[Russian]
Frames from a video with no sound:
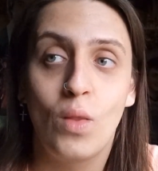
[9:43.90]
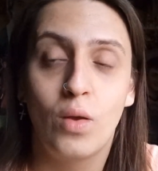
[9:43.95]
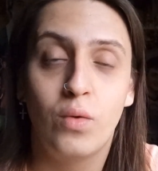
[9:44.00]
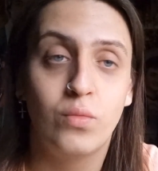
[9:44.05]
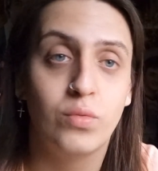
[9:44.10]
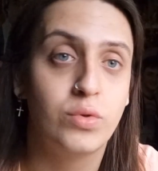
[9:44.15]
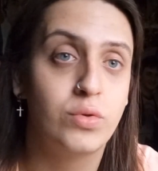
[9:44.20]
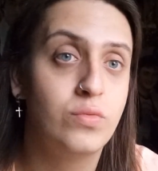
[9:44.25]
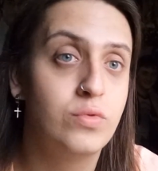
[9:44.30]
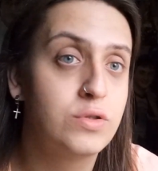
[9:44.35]

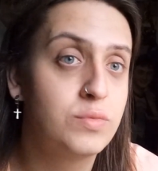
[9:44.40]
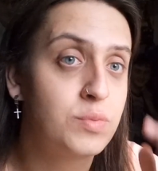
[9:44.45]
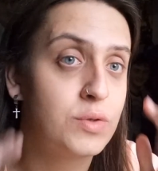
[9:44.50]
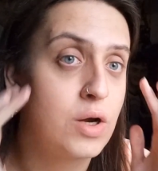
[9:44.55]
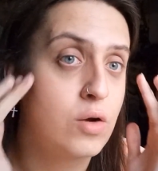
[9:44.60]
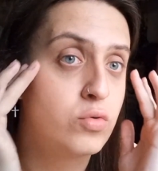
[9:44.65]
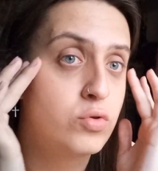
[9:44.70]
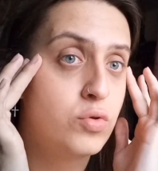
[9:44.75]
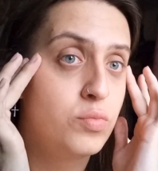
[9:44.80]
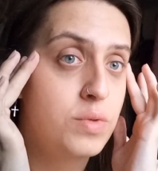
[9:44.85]
Вот, господи,
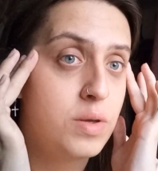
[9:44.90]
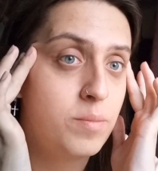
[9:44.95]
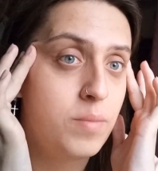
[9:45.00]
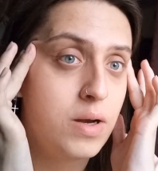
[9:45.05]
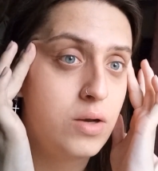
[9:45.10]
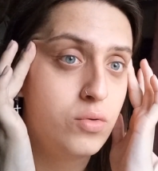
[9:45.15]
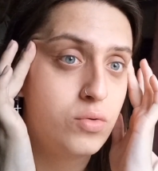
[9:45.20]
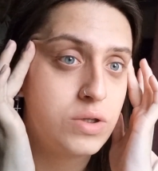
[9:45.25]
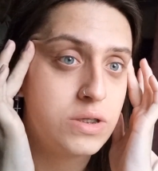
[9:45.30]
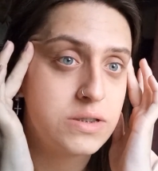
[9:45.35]
какой-то у меня
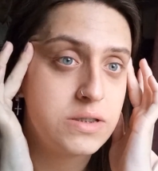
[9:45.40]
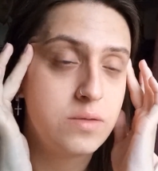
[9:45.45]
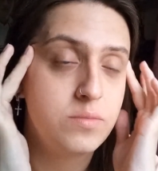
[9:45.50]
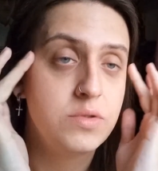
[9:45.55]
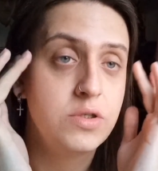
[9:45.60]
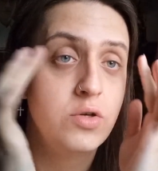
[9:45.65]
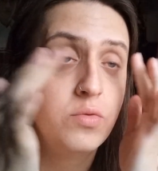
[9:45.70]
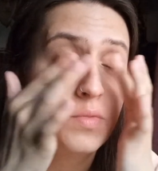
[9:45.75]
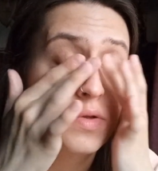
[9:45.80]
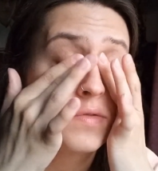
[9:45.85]
больной. На самом
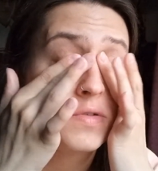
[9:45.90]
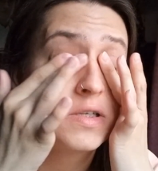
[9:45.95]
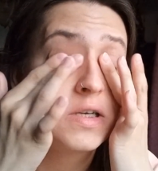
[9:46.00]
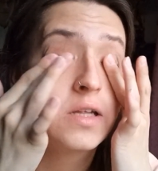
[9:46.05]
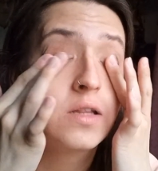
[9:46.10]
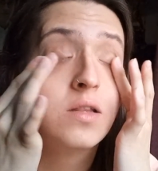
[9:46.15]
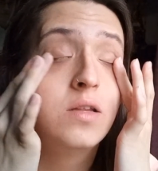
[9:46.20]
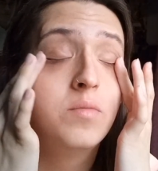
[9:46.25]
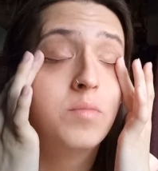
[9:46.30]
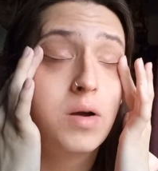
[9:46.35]
деле у меня
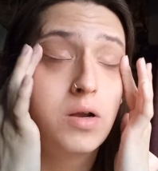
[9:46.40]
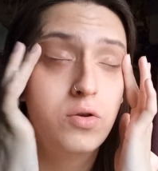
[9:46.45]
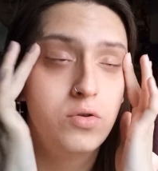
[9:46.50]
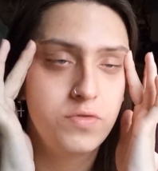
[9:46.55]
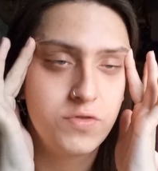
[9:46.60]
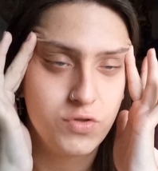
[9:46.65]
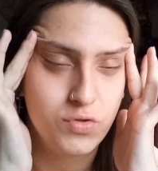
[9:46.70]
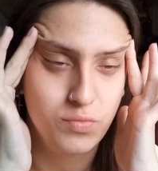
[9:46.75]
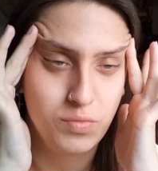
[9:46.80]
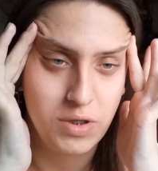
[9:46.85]
взгляд не больной,
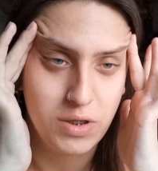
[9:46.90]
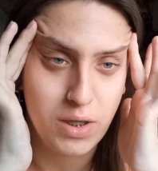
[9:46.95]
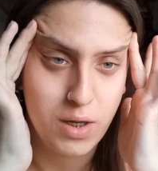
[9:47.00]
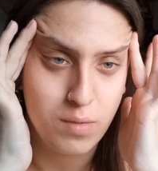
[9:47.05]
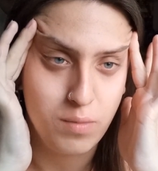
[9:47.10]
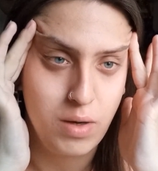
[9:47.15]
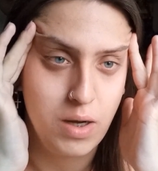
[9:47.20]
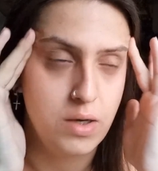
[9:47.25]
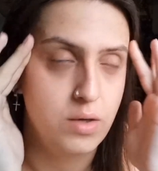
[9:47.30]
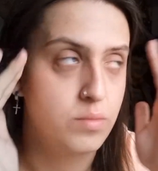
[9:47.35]
все у меня
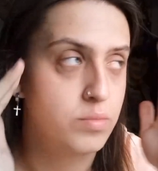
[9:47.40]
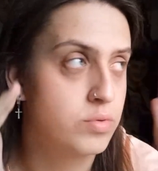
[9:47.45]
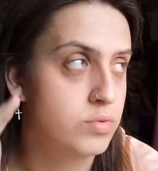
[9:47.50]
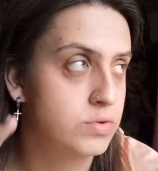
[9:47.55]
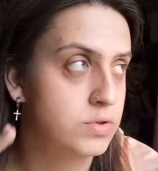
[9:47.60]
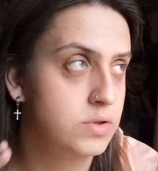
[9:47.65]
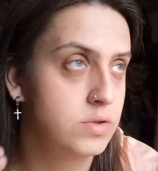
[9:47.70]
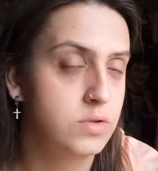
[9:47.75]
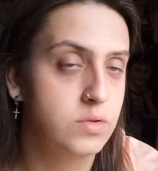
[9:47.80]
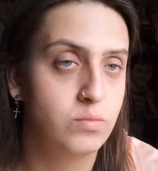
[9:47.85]
нормально
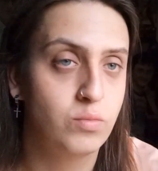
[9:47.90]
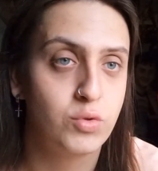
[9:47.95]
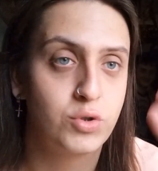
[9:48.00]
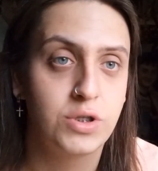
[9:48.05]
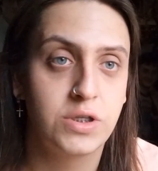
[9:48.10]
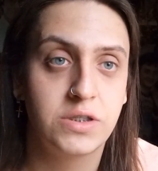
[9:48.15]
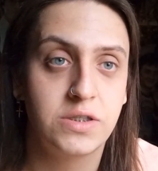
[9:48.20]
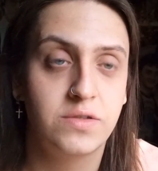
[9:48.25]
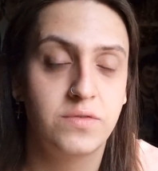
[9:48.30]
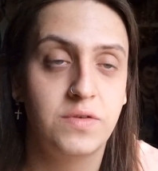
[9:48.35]
просто.
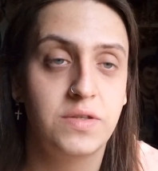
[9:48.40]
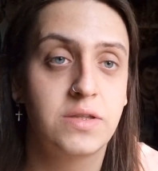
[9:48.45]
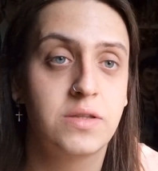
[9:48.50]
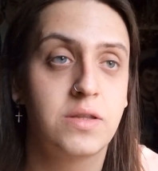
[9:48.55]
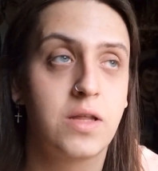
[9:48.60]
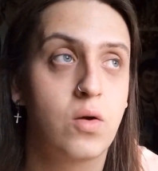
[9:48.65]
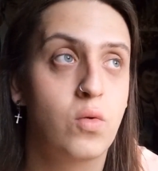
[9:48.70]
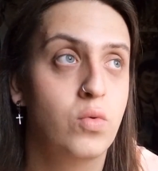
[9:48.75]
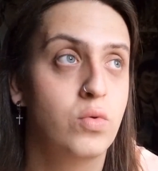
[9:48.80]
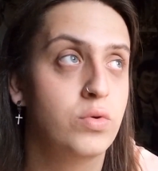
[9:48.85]
Может, от а цвет
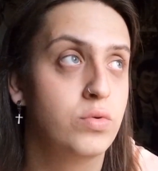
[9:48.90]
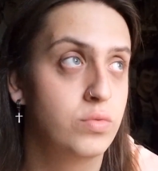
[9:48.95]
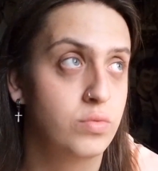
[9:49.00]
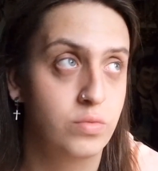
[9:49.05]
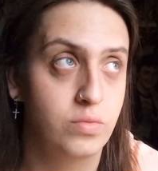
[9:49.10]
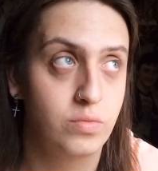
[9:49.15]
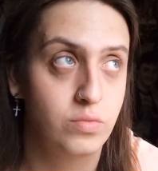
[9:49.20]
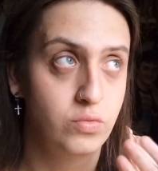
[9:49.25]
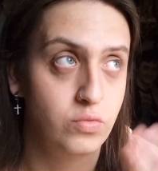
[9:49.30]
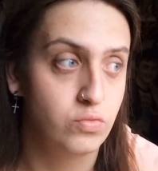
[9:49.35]
такой,
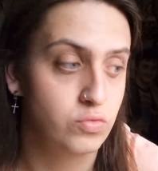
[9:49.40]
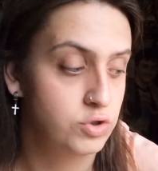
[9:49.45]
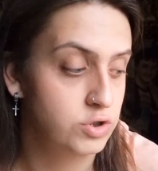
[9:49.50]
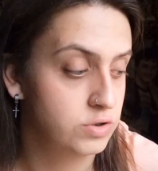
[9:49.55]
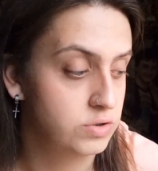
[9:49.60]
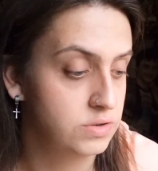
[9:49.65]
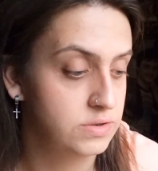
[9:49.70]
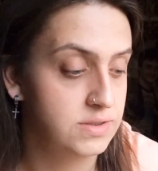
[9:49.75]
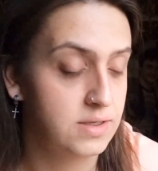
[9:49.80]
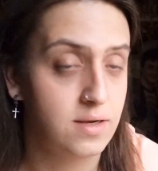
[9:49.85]
ну,
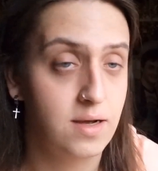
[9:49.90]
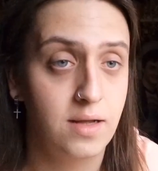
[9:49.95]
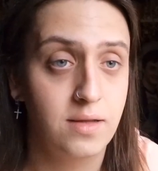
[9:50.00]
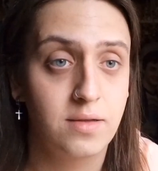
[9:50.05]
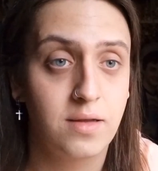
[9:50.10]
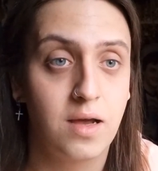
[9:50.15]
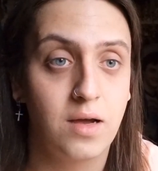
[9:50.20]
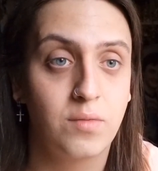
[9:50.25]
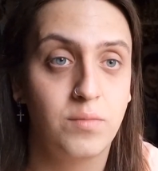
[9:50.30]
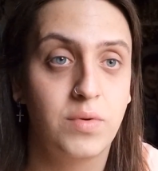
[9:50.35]
уже
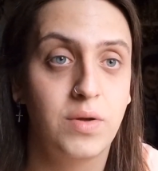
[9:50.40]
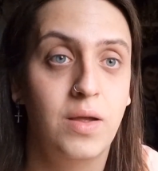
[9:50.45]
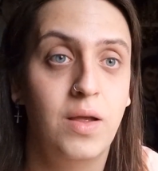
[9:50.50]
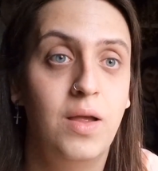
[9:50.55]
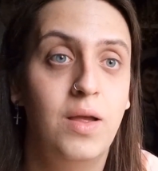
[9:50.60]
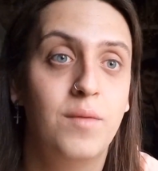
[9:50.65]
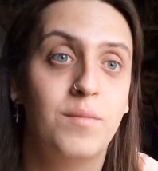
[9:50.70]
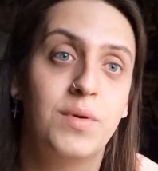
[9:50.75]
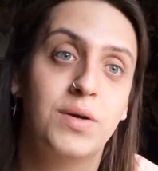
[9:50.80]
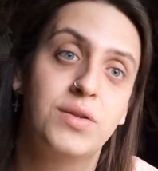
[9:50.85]
закат как бы,
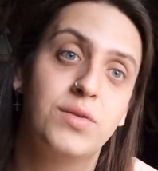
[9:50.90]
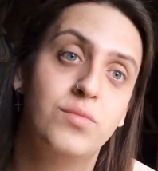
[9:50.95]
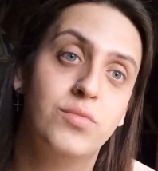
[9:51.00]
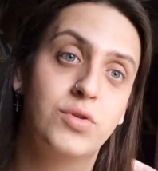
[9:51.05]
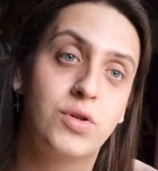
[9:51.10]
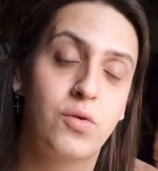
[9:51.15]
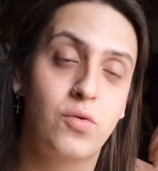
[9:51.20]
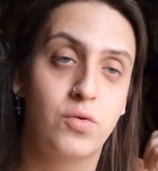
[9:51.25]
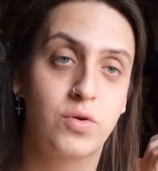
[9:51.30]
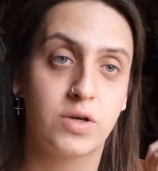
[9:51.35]
поэтому
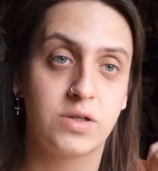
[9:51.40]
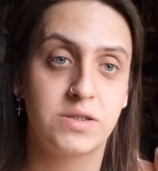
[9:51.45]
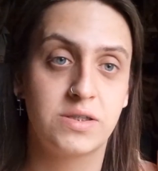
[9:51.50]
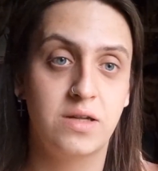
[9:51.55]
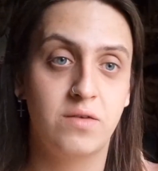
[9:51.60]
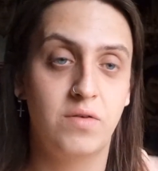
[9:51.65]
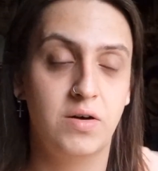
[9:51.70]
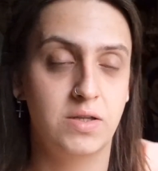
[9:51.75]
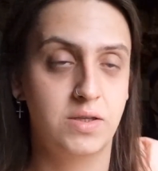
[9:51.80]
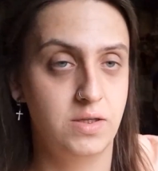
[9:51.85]
такой
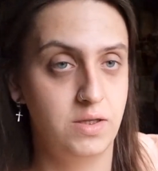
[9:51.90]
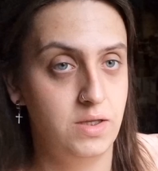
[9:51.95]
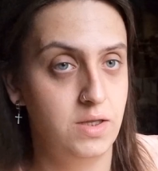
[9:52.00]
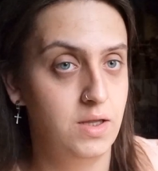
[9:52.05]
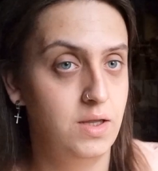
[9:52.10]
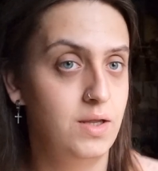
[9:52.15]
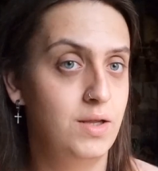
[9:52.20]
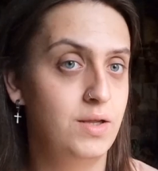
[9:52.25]
красноватый.